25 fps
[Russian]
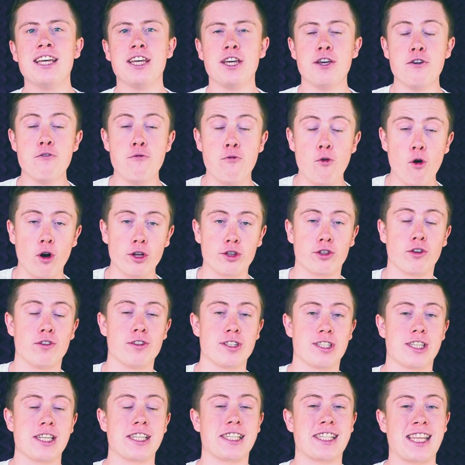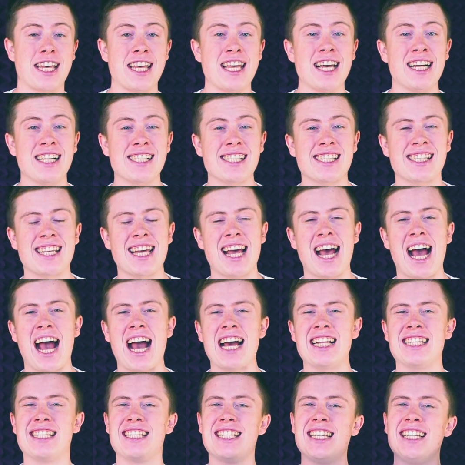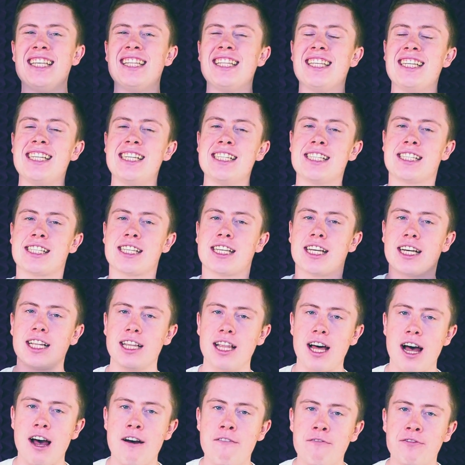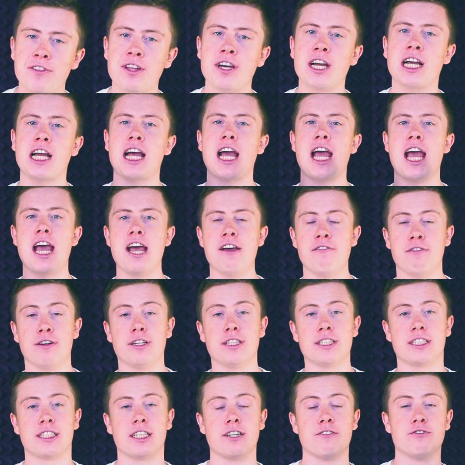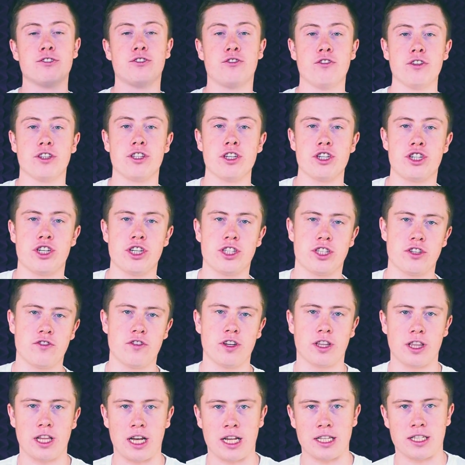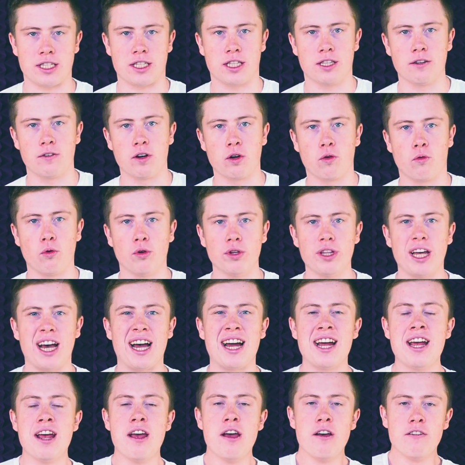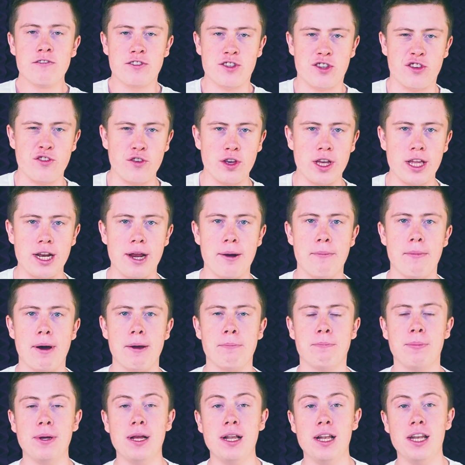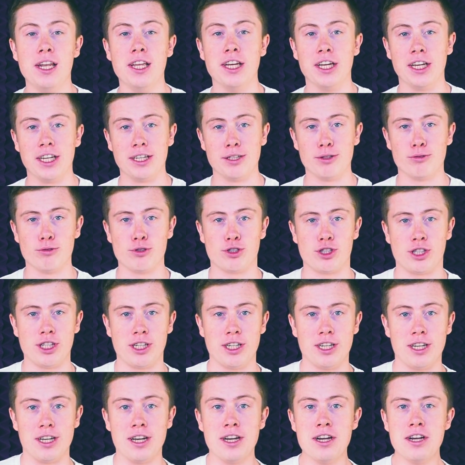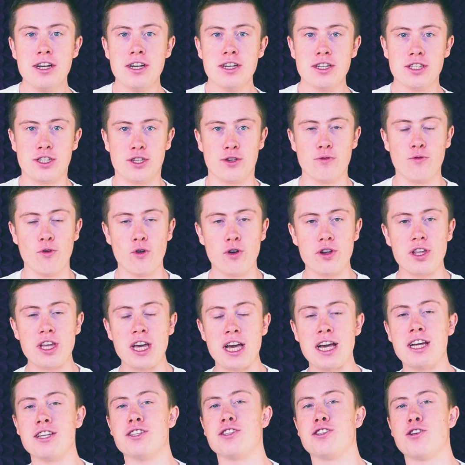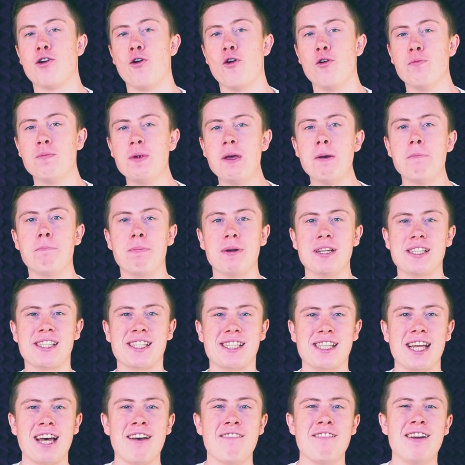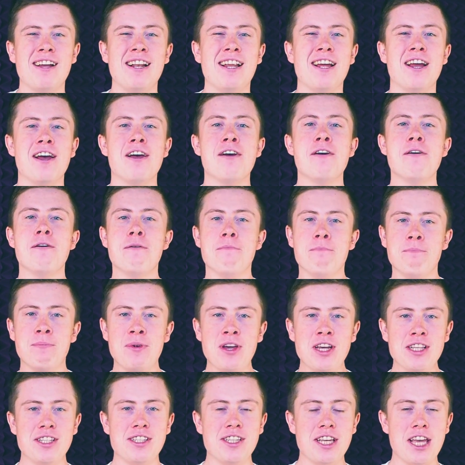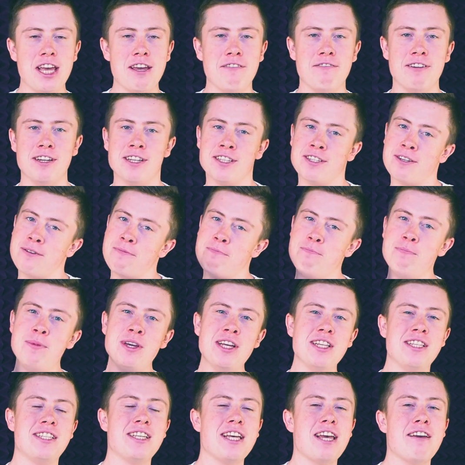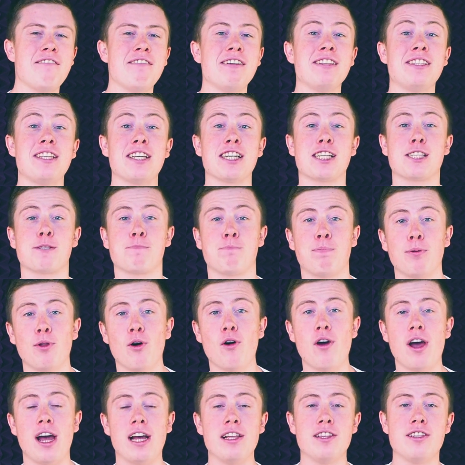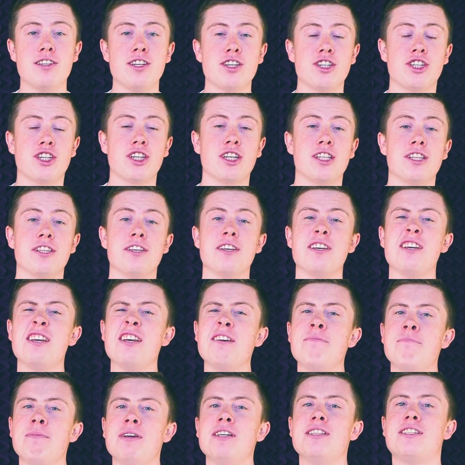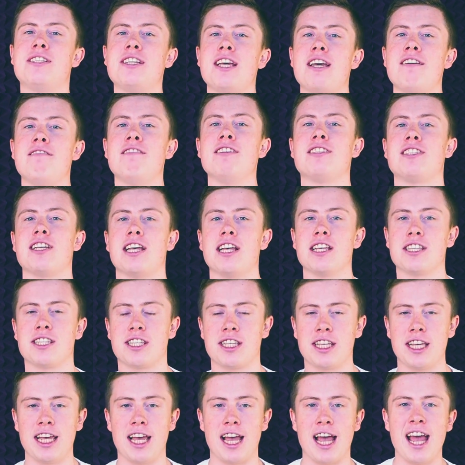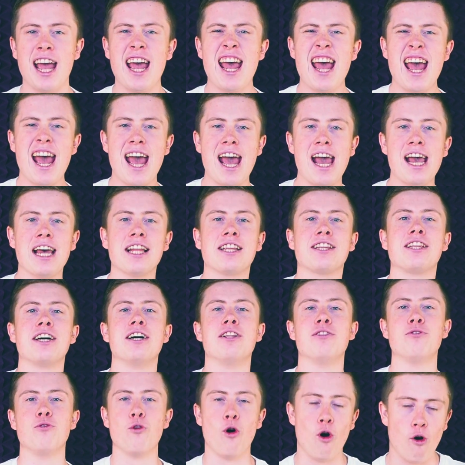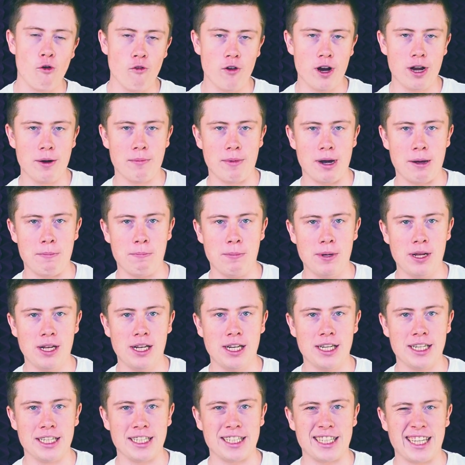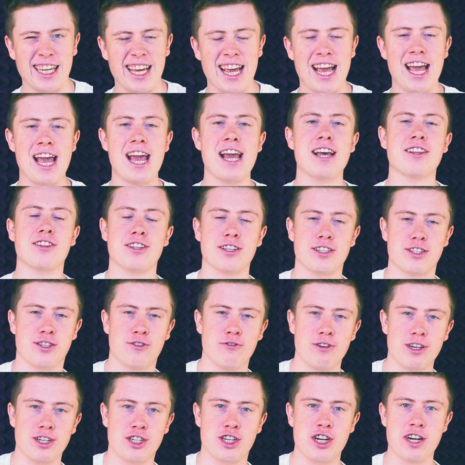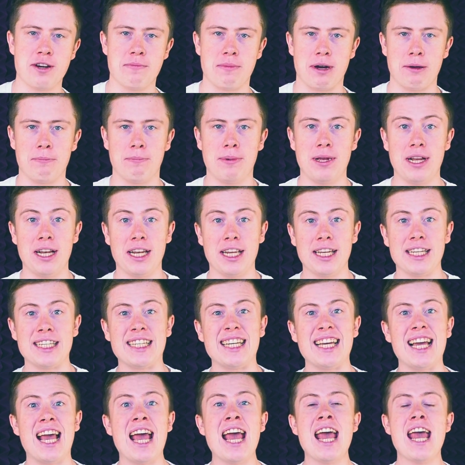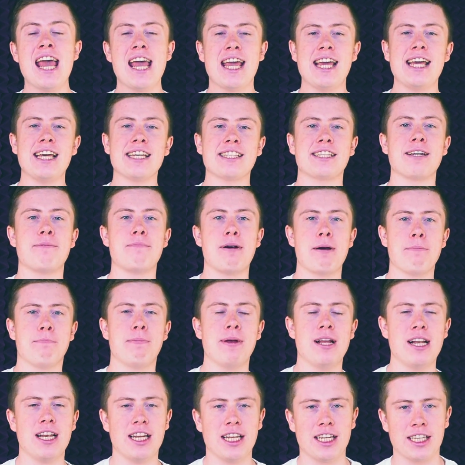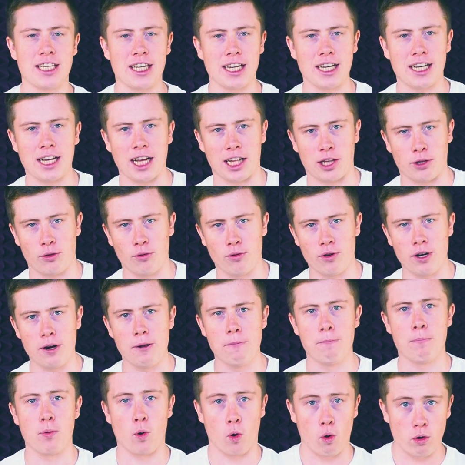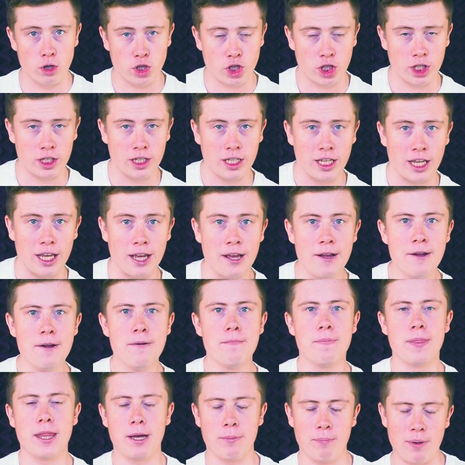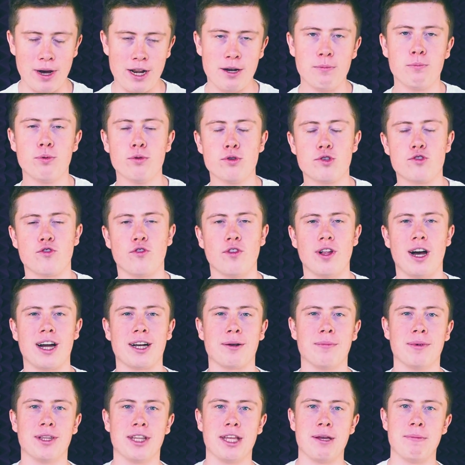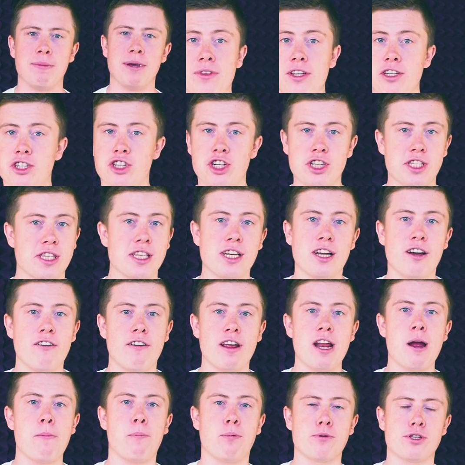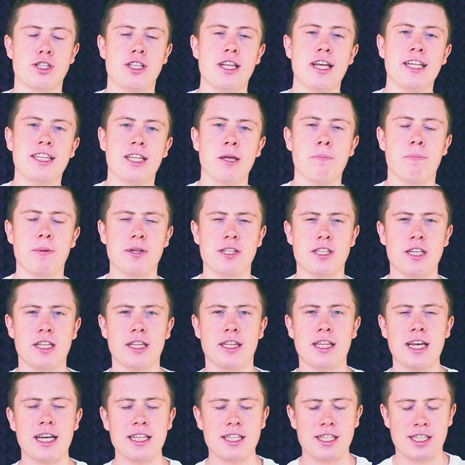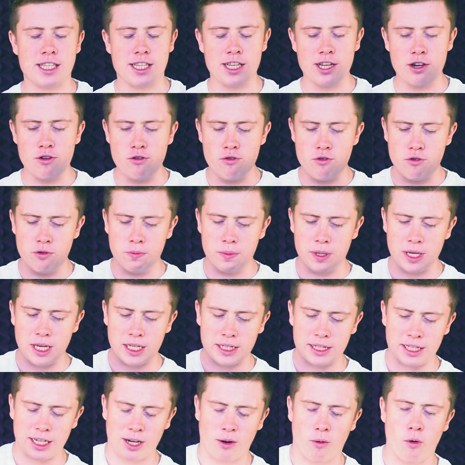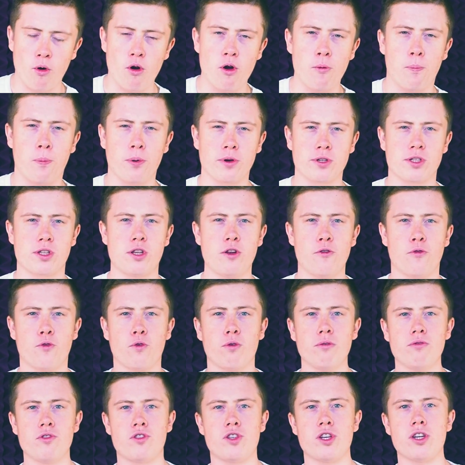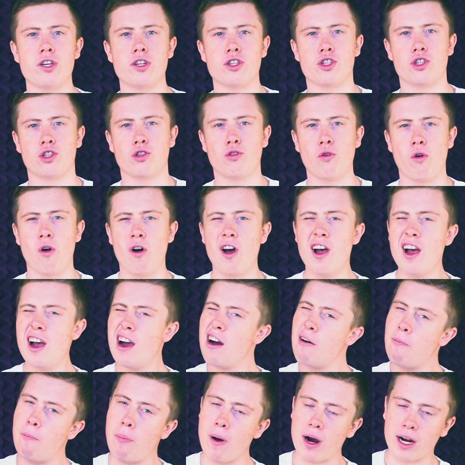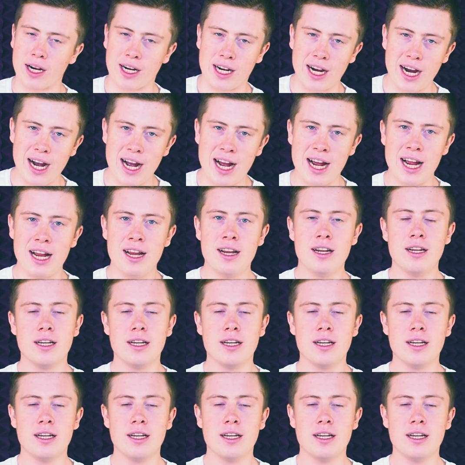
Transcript: и вот он, состоялся один из главных эвентов 2019 года в сфере мобильной индустрии. Сегодня Xiaomi представили Mi 9, Mi 9 Explorer Edition и Mi 9 SE. Это новые мобильники, это свежие мобильники, и это мобильники, которые брошены на борьбу с флагманами. И, честно говоря, после этой презентации у меня такое послевкусие, что пока